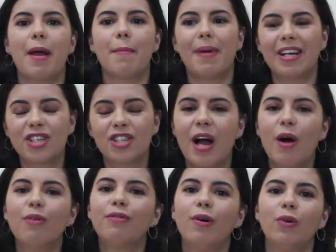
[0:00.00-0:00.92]
É
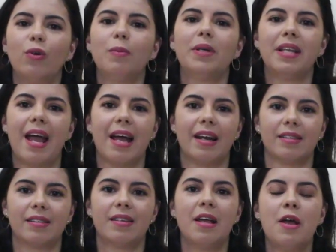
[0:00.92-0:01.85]
baixar o volume
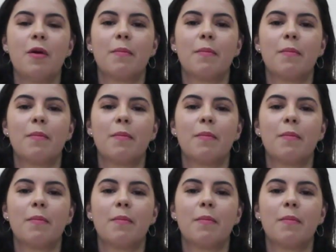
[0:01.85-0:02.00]
delas,